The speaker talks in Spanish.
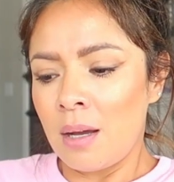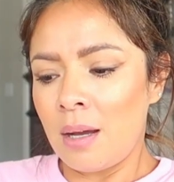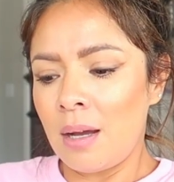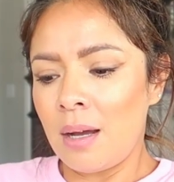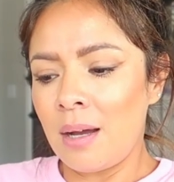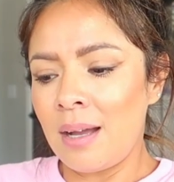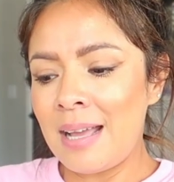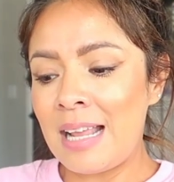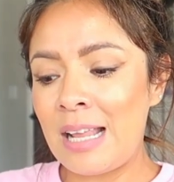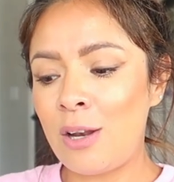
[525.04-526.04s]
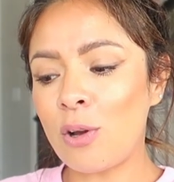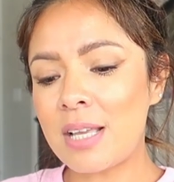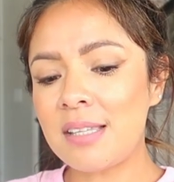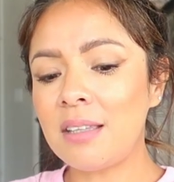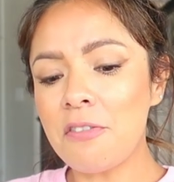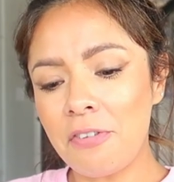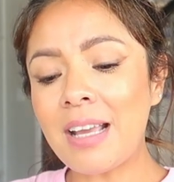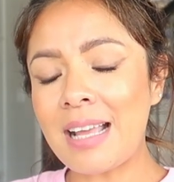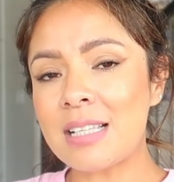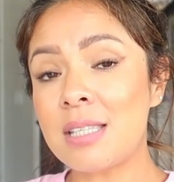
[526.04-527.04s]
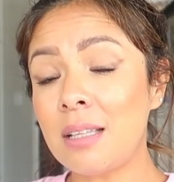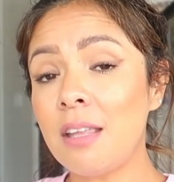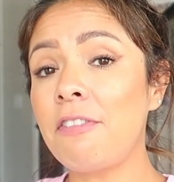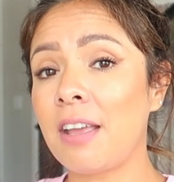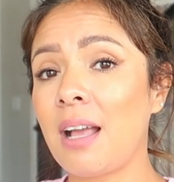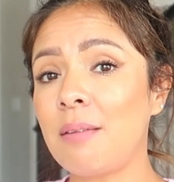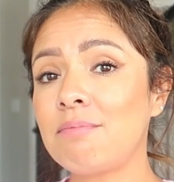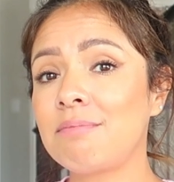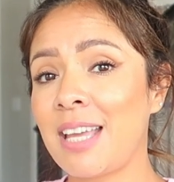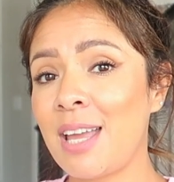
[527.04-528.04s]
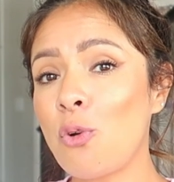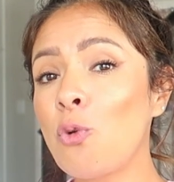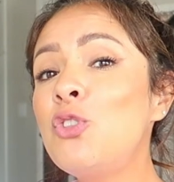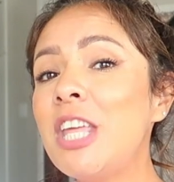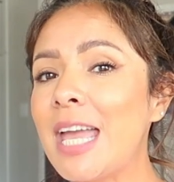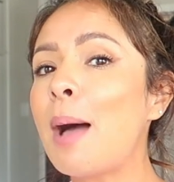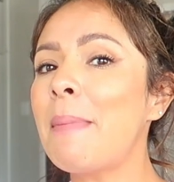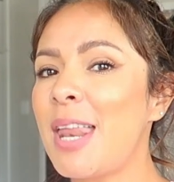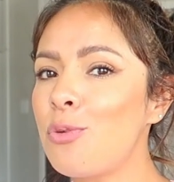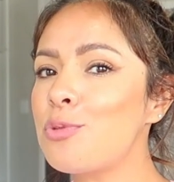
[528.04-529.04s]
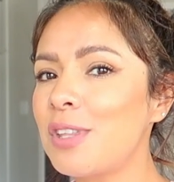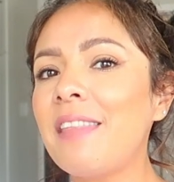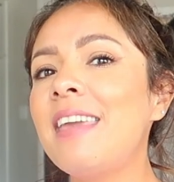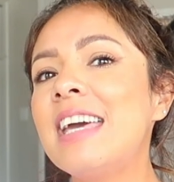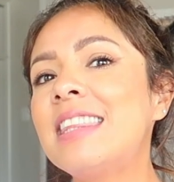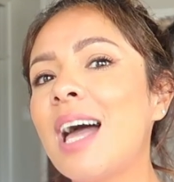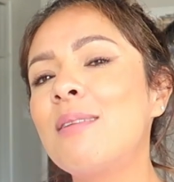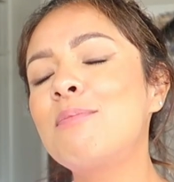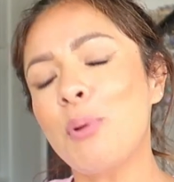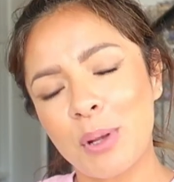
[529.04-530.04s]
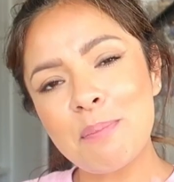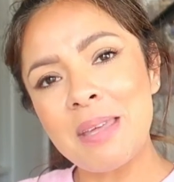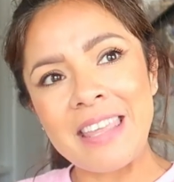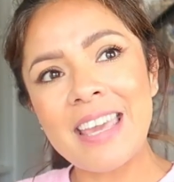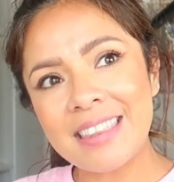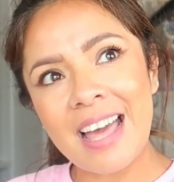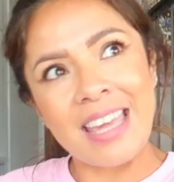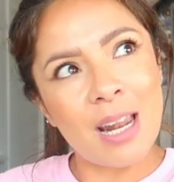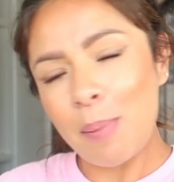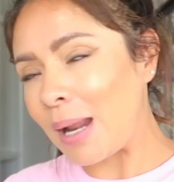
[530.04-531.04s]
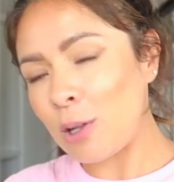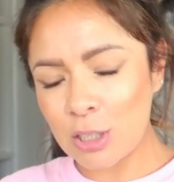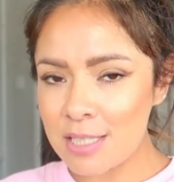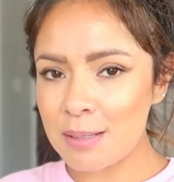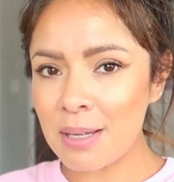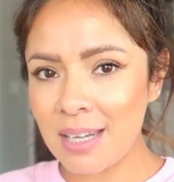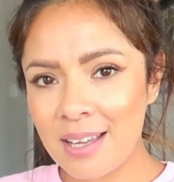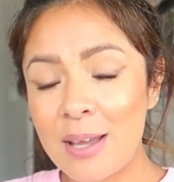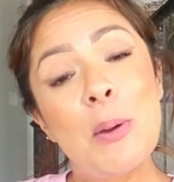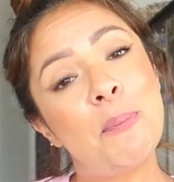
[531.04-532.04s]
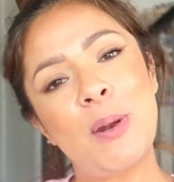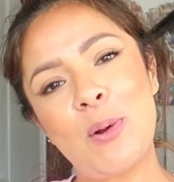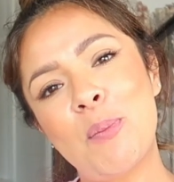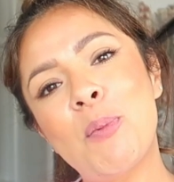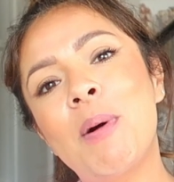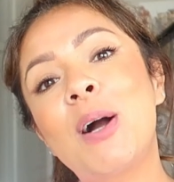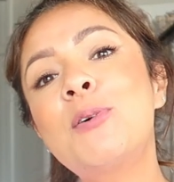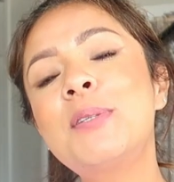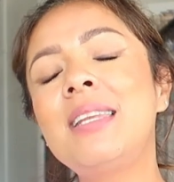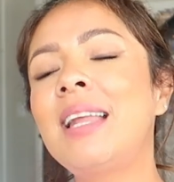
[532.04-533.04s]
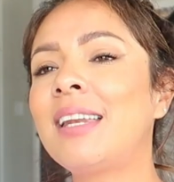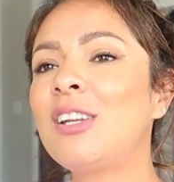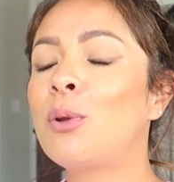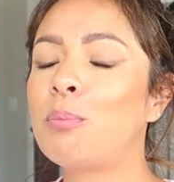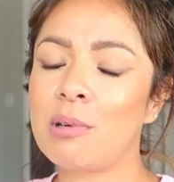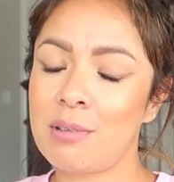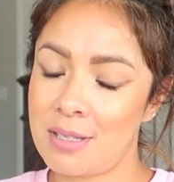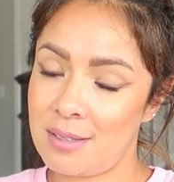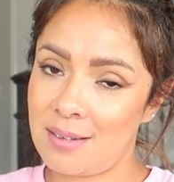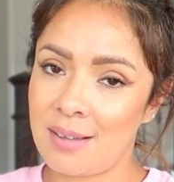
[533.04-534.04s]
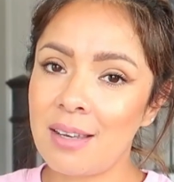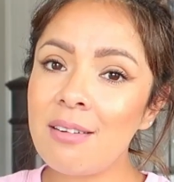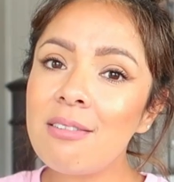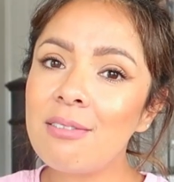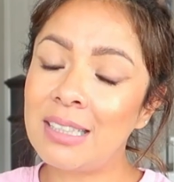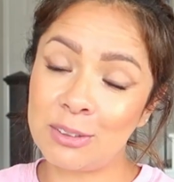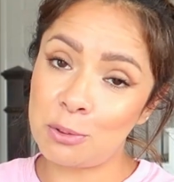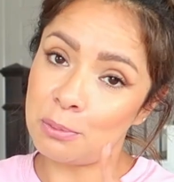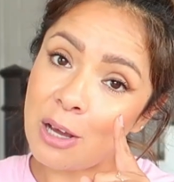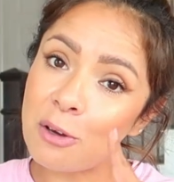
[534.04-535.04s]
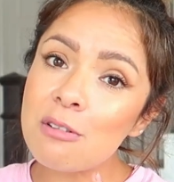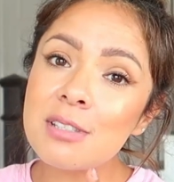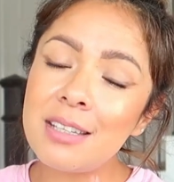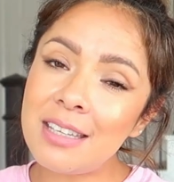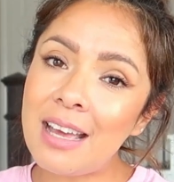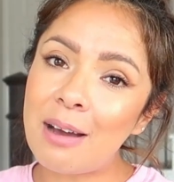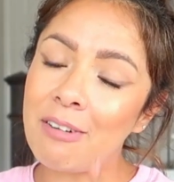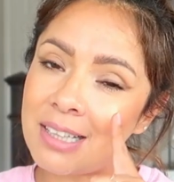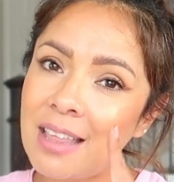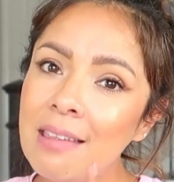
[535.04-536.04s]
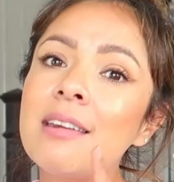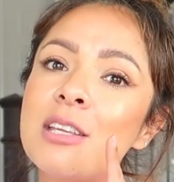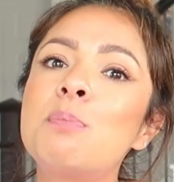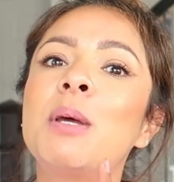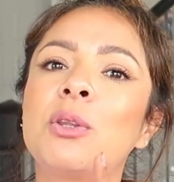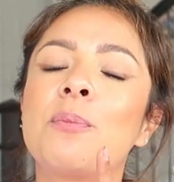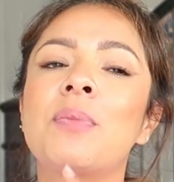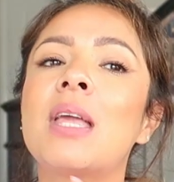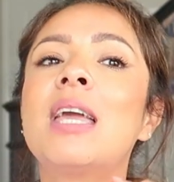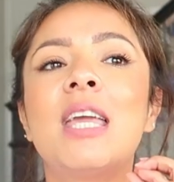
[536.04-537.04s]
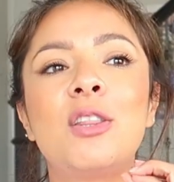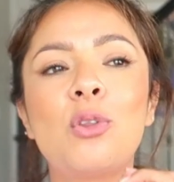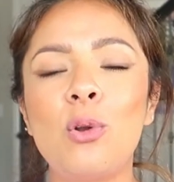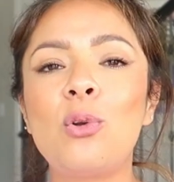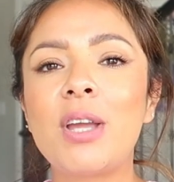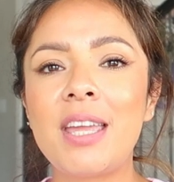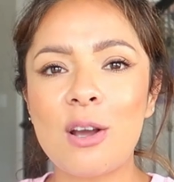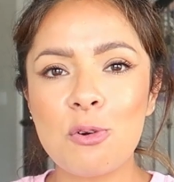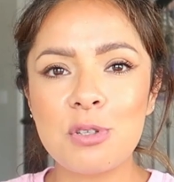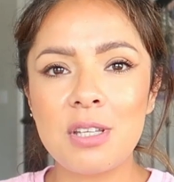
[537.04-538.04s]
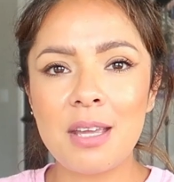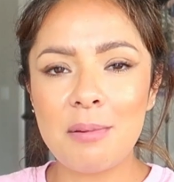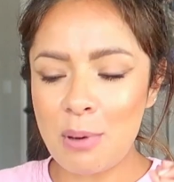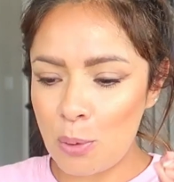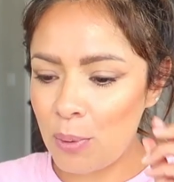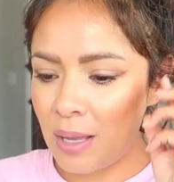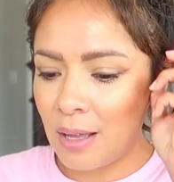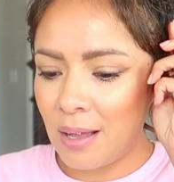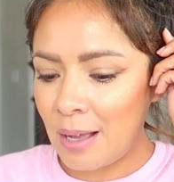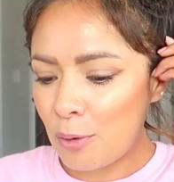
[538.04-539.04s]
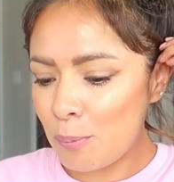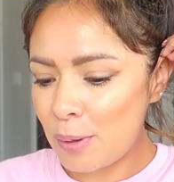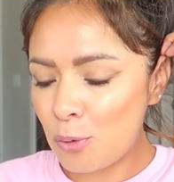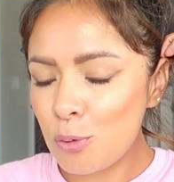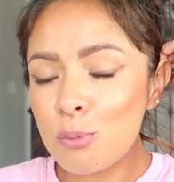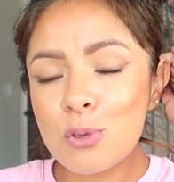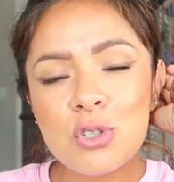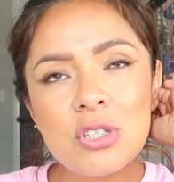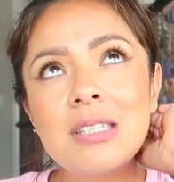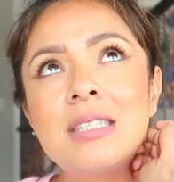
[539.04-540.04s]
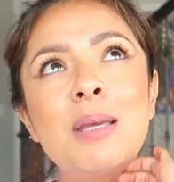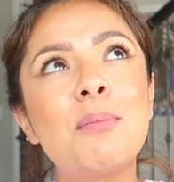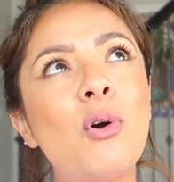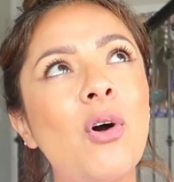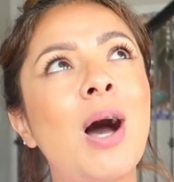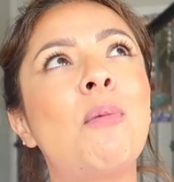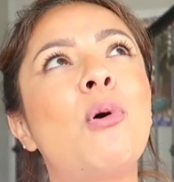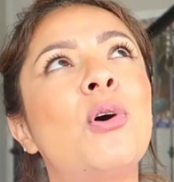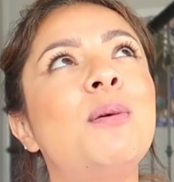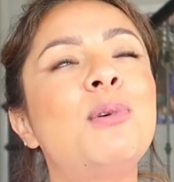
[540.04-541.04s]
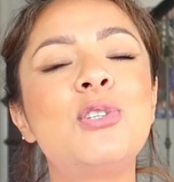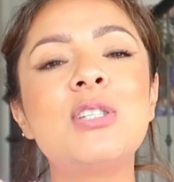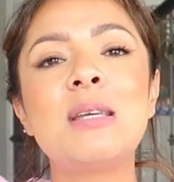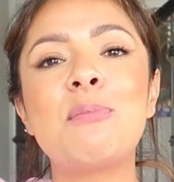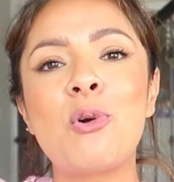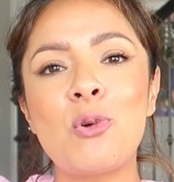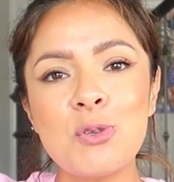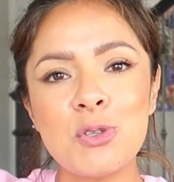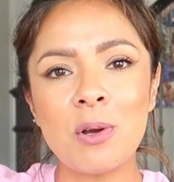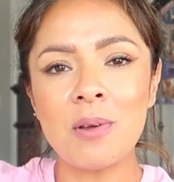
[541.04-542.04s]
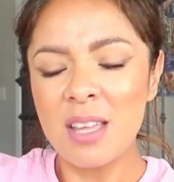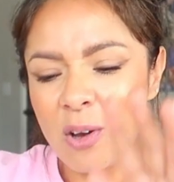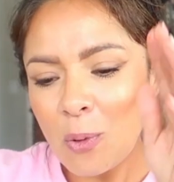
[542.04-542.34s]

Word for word: Ah, lo que significa, significa que un día menos de dieta, porque mi dieta era para la otra semana, pero como va a cocinar, no puedo decir que no, esa es una grosería, falta de respeto, y todo lo que ella cocine me lo voy a, comer con muchísimo amor y muchísimo gusto,